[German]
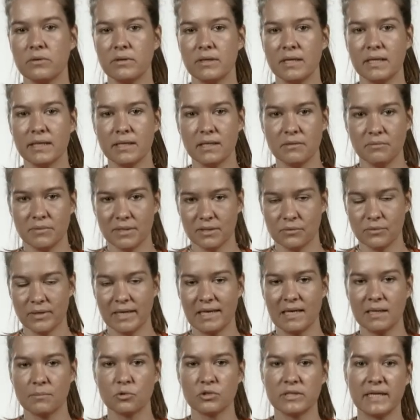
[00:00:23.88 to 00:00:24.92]

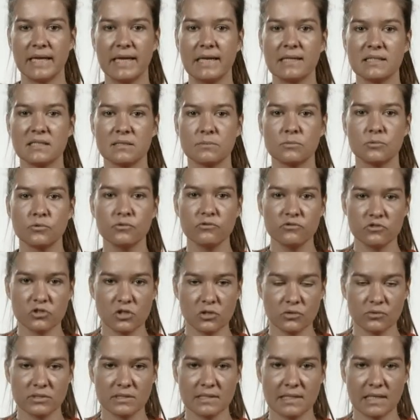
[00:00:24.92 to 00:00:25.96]
individuelle Modell zum
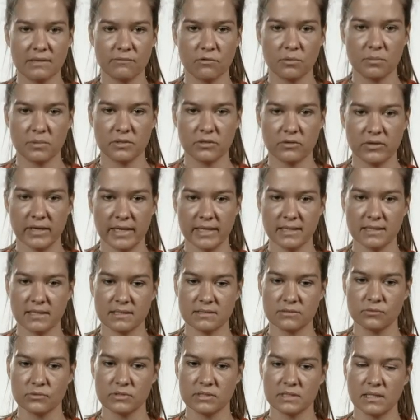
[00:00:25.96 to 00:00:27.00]
Aufschlüsseln, wo man da hat,
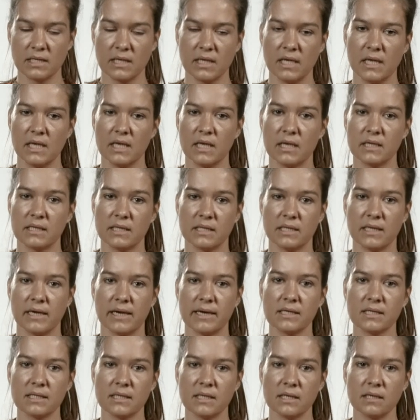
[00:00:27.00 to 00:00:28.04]
also aus
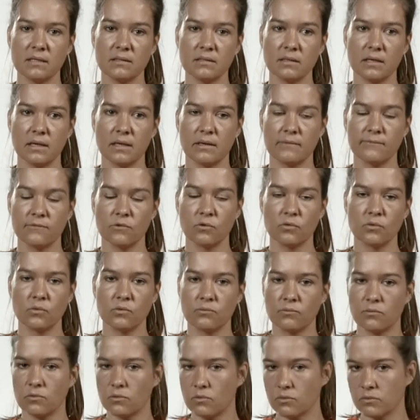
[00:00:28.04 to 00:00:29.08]
Gedanken, wo,
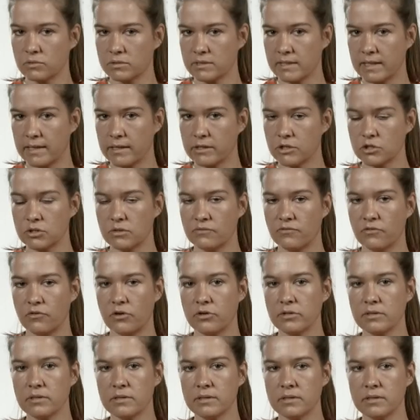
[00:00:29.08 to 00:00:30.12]
wo Tanken
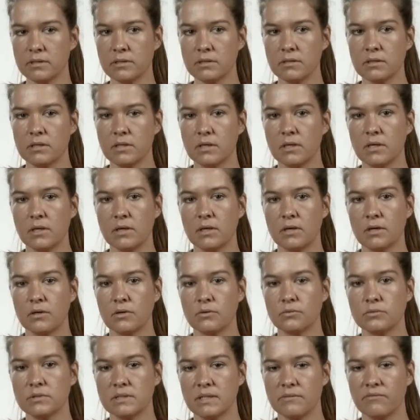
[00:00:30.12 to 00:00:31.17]
fördern
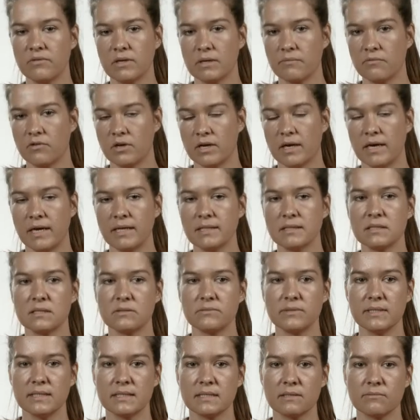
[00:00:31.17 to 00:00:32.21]
und dann vielleicht
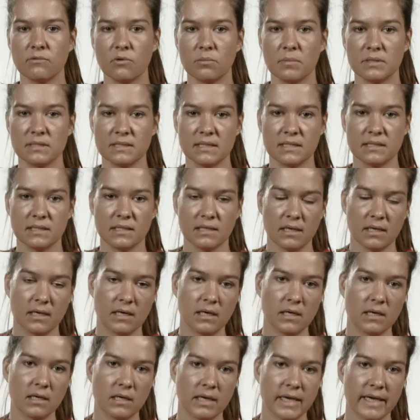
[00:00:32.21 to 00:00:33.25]
Verhaltensweisen, wo man sich dann
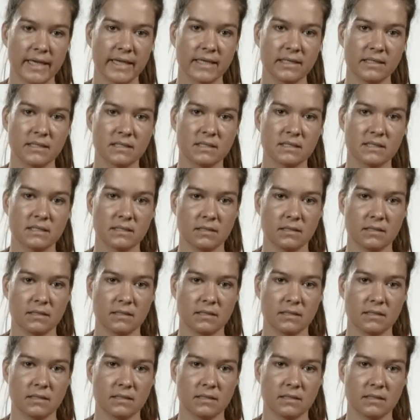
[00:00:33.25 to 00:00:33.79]
aneignet,